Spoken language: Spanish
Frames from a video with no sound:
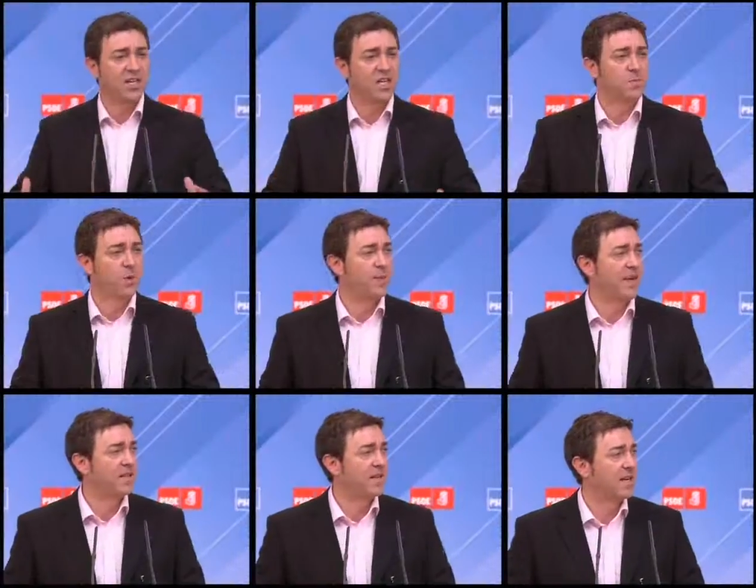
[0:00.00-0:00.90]
antes por
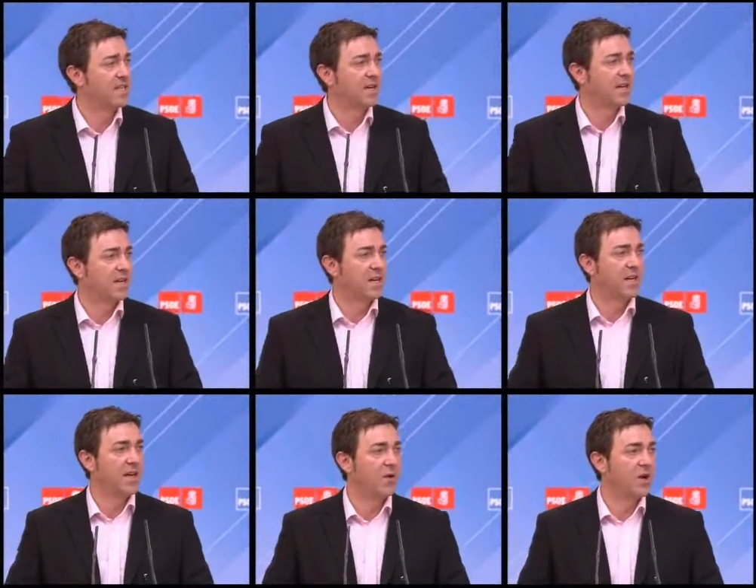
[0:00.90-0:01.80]
parte de la
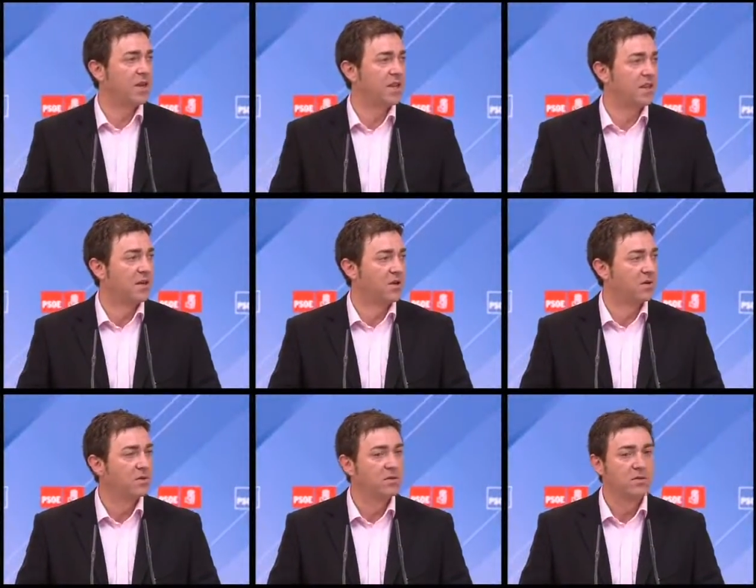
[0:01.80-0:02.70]
Secretaría de
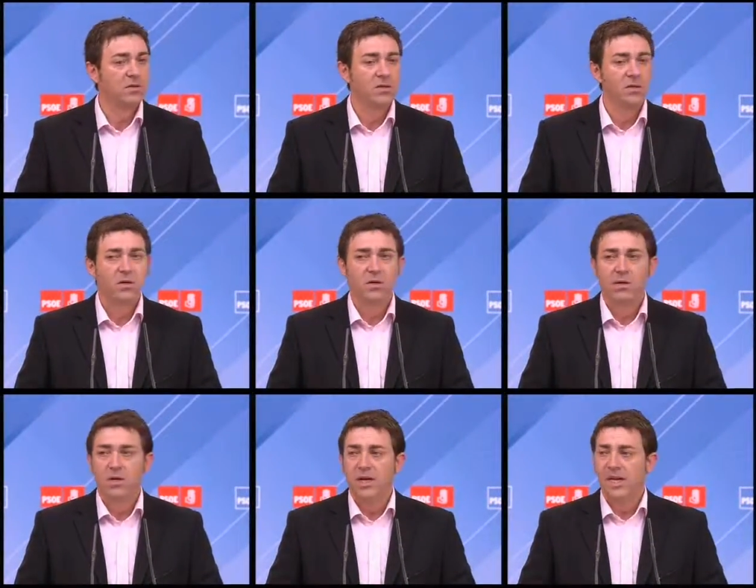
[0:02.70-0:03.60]
Organización,
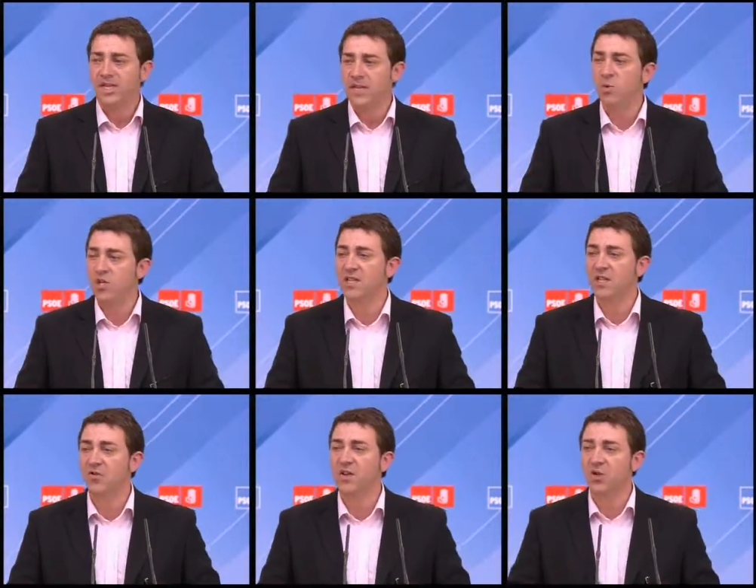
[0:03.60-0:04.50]
estamos
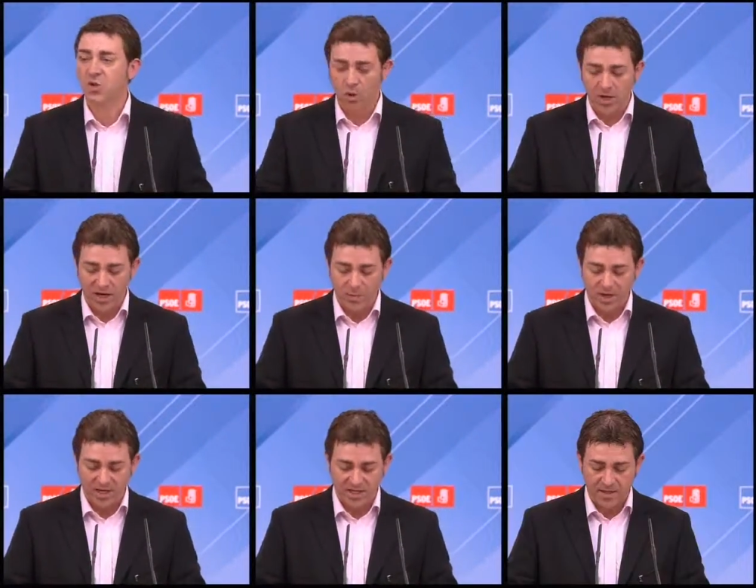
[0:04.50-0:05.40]
satisfechos con la
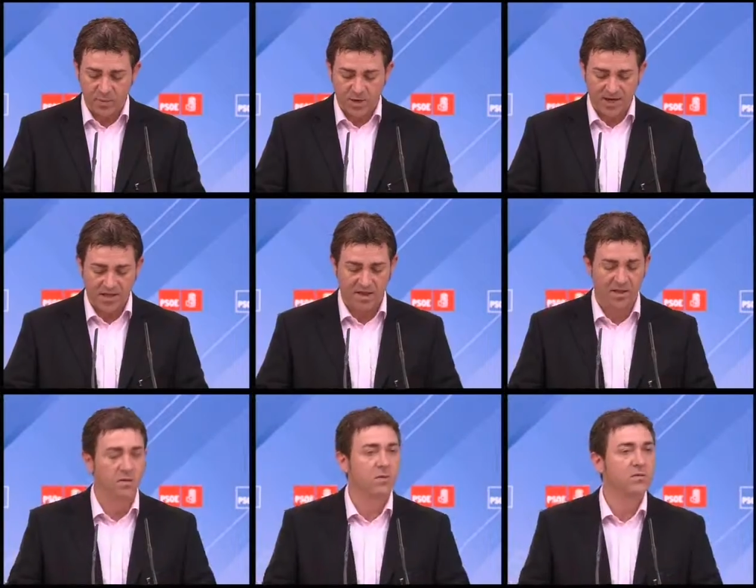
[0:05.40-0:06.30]
labor que estamos
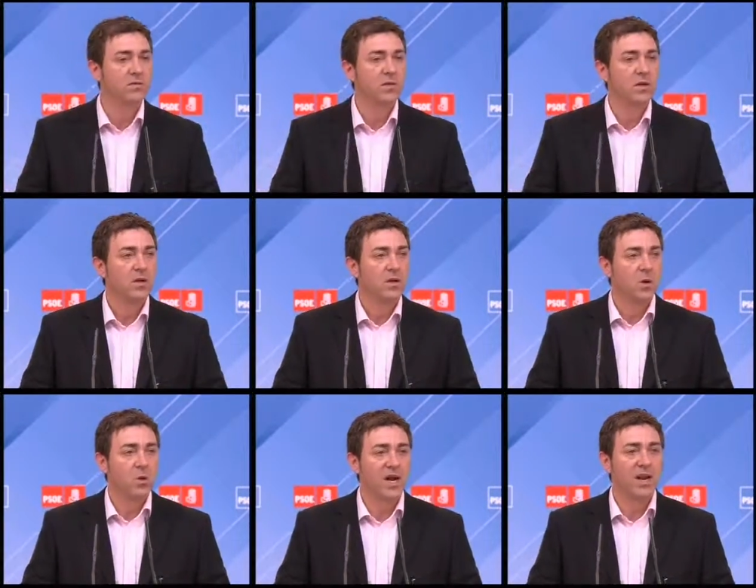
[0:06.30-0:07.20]
realizando.
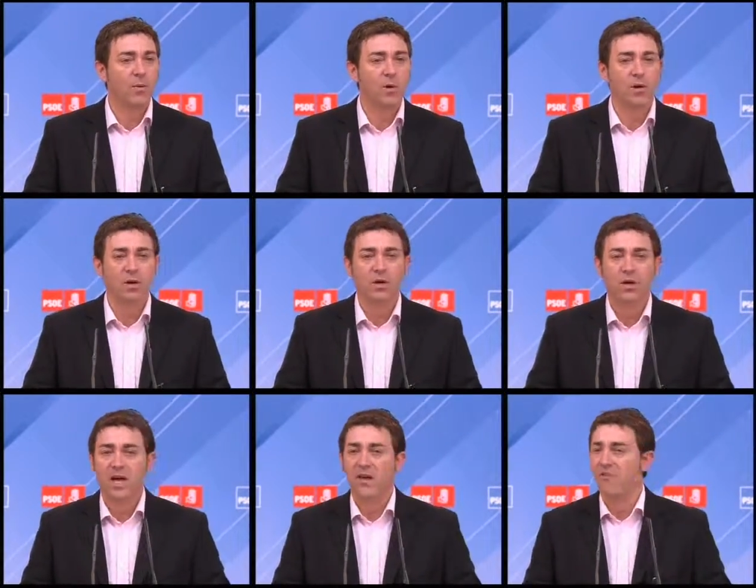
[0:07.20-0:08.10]
Una
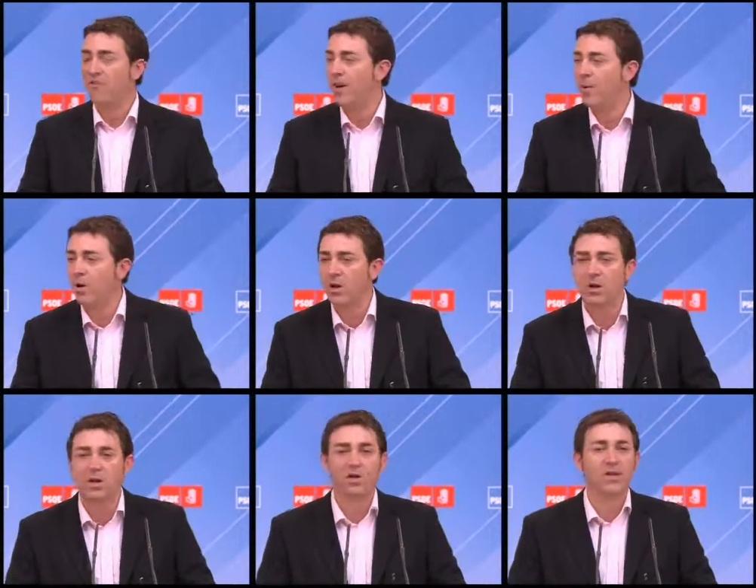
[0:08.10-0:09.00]
labor en
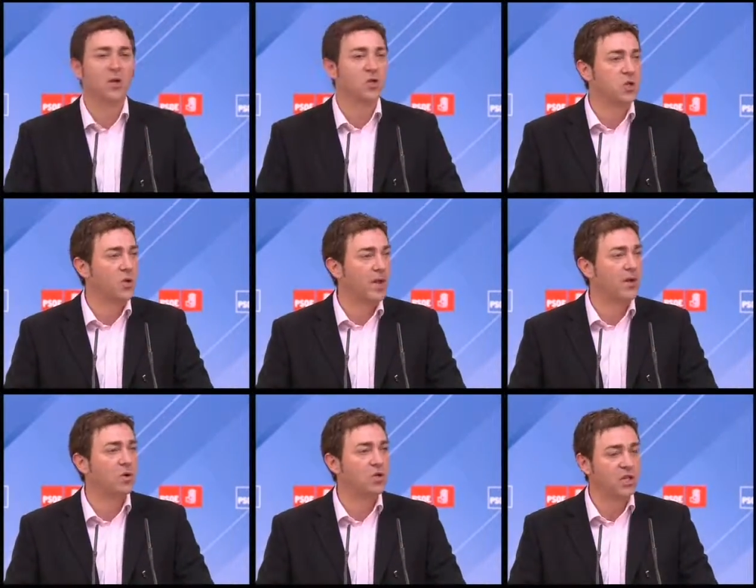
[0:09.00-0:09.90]
favor de los
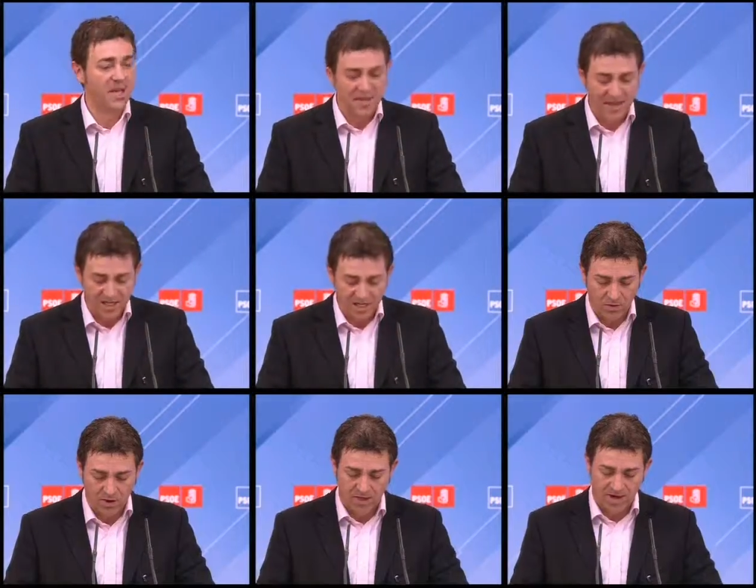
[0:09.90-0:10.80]
ciudadanos y de las
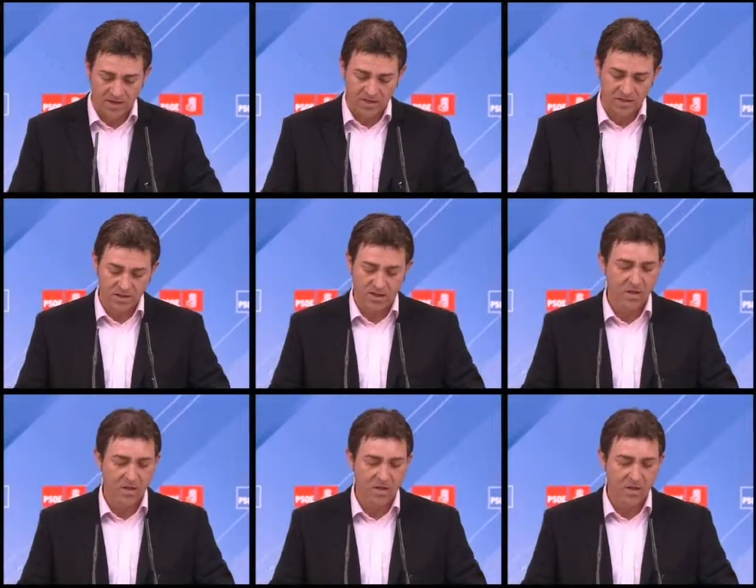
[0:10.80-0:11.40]
ciudadanas